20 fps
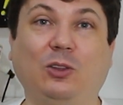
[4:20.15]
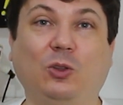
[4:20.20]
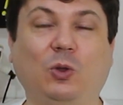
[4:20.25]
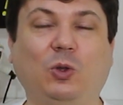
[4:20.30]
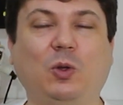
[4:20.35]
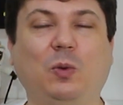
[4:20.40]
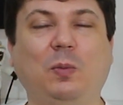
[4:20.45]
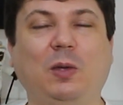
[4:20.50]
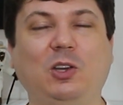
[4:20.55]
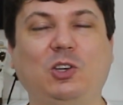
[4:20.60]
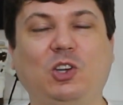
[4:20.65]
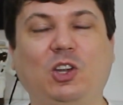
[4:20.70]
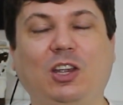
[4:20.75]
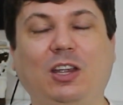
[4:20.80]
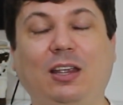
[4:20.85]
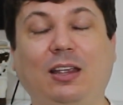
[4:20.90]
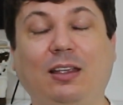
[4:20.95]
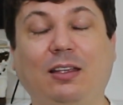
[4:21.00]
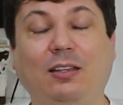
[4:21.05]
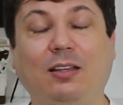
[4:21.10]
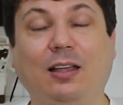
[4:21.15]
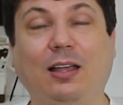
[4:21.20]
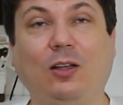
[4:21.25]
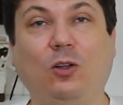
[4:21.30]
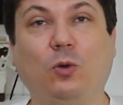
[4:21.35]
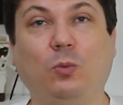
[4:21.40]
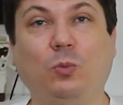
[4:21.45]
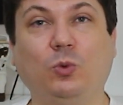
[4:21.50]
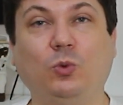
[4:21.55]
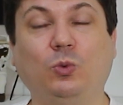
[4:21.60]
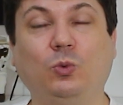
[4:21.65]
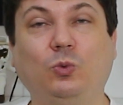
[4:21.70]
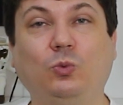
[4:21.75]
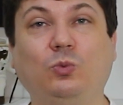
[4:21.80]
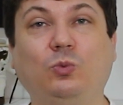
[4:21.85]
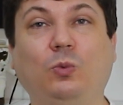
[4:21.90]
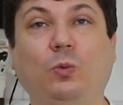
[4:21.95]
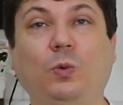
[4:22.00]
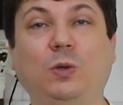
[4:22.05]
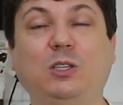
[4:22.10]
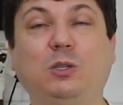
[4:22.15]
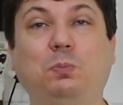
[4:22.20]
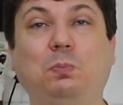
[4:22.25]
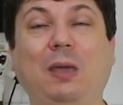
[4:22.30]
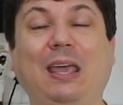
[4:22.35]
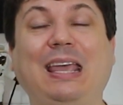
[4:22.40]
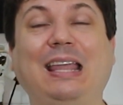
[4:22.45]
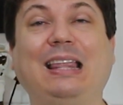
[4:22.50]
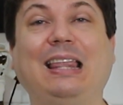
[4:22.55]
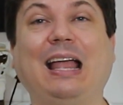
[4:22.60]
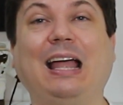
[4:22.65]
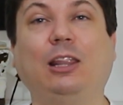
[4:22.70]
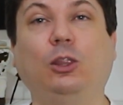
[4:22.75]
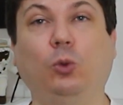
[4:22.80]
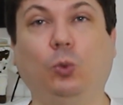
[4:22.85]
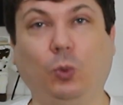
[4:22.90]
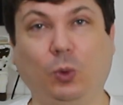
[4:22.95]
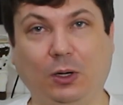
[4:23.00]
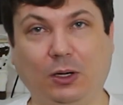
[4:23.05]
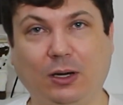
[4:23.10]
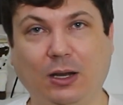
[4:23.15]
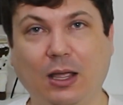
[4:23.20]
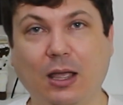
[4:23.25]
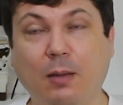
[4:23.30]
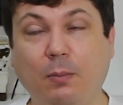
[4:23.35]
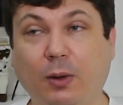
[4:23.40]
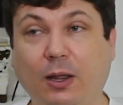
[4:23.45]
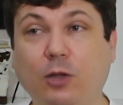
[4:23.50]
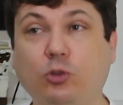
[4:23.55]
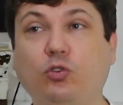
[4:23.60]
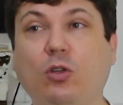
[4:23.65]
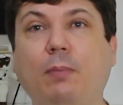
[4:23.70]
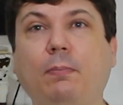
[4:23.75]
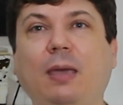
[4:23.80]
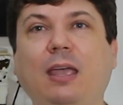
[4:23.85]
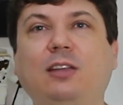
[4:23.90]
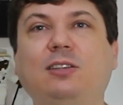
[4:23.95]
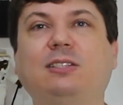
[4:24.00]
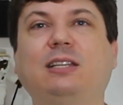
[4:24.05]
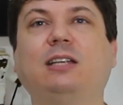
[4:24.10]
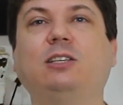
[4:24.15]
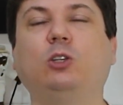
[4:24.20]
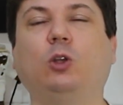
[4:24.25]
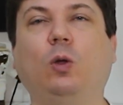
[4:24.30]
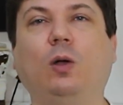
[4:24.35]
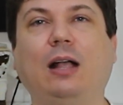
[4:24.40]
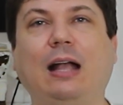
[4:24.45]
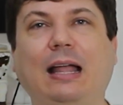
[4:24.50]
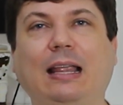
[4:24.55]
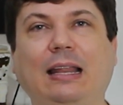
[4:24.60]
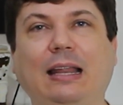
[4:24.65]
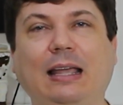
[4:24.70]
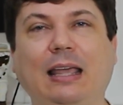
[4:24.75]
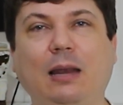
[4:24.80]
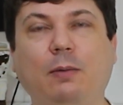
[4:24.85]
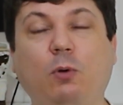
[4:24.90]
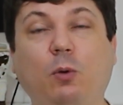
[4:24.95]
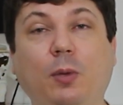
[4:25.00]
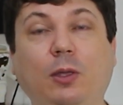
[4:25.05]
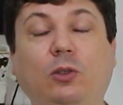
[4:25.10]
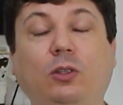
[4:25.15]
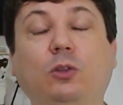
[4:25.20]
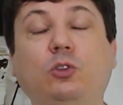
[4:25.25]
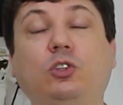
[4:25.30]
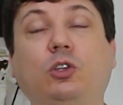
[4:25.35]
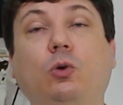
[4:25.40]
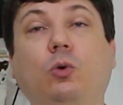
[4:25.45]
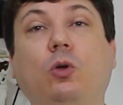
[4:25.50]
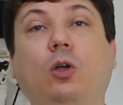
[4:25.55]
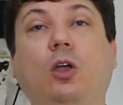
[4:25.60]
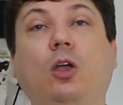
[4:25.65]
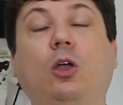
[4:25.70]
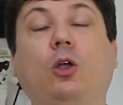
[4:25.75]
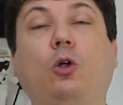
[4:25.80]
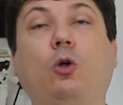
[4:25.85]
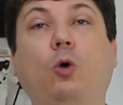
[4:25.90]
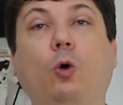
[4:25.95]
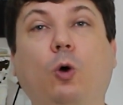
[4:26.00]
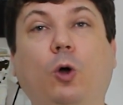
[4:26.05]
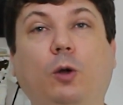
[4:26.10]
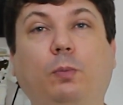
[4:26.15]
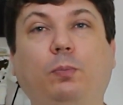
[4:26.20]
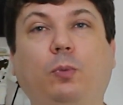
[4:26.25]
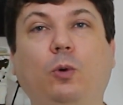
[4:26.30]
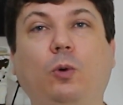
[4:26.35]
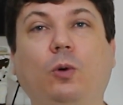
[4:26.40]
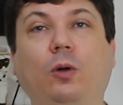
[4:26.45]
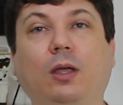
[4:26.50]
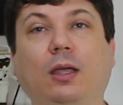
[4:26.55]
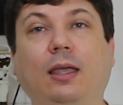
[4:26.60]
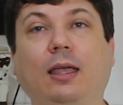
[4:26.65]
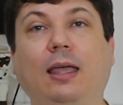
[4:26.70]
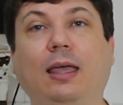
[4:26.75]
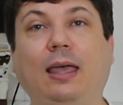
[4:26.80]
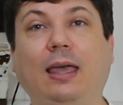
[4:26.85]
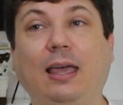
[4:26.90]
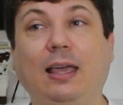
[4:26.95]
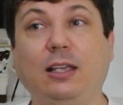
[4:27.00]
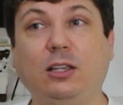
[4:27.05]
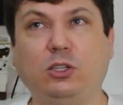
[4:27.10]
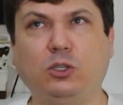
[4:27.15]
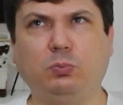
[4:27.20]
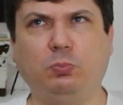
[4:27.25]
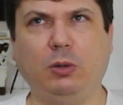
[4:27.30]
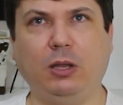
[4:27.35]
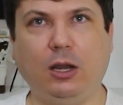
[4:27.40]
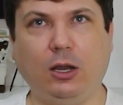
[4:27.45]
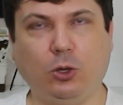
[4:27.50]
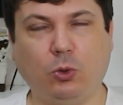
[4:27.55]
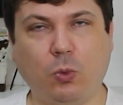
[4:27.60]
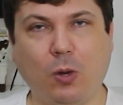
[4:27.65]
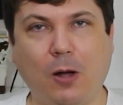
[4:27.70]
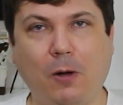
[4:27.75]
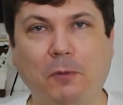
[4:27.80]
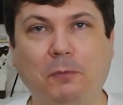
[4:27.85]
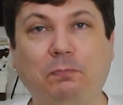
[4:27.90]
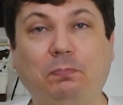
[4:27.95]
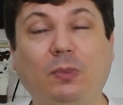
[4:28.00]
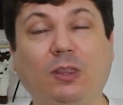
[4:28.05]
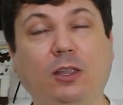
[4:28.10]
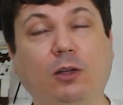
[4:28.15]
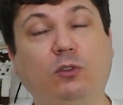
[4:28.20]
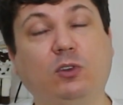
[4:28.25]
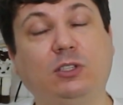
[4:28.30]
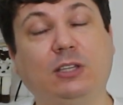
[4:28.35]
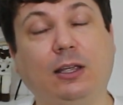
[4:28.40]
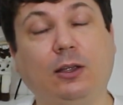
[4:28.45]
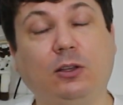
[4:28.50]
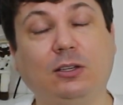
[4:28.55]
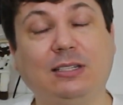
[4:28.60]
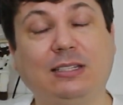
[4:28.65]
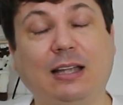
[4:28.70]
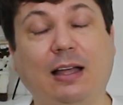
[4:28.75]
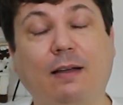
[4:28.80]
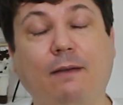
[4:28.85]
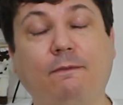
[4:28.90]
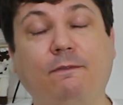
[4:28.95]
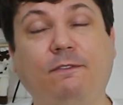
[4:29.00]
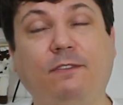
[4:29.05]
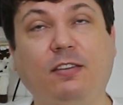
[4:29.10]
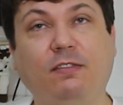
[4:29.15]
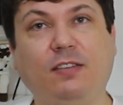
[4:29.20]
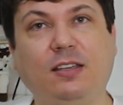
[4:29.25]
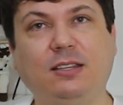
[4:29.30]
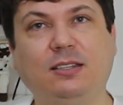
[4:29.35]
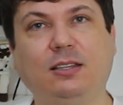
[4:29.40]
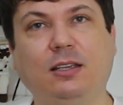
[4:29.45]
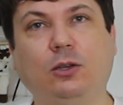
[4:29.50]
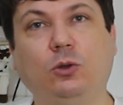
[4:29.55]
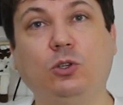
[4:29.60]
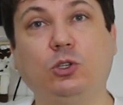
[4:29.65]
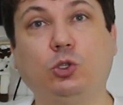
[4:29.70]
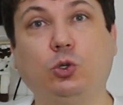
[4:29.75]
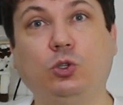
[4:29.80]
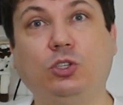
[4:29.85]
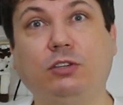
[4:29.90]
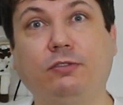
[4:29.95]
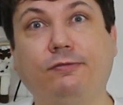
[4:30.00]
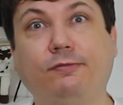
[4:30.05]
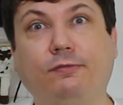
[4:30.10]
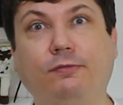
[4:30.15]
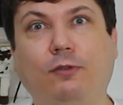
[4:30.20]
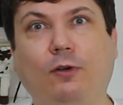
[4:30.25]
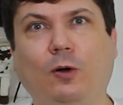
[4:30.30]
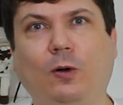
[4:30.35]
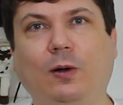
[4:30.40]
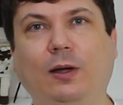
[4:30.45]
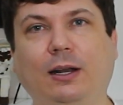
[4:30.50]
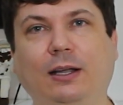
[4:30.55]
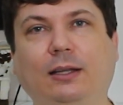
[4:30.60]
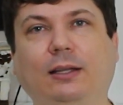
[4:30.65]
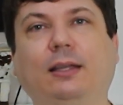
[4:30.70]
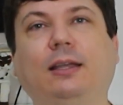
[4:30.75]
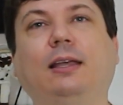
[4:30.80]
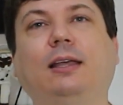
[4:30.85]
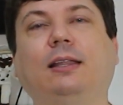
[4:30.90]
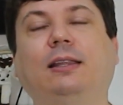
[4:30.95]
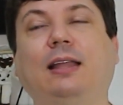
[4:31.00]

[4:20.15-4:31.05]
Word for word: Totalmente é como um, um espectador. Porque sua mente está deslocada naquele momento do seu corpo é, espiritual. Então você está vivenciando isso de fora.